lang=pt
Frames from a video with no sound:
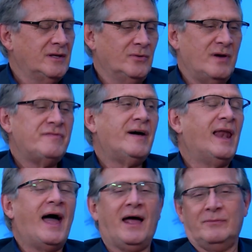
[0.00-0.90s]
Não é
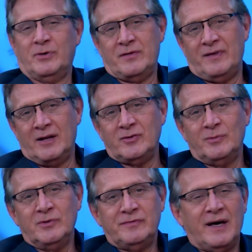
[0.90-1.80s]
falar, porque falar todo
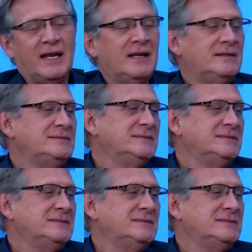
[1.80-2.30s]
mundo fala, né?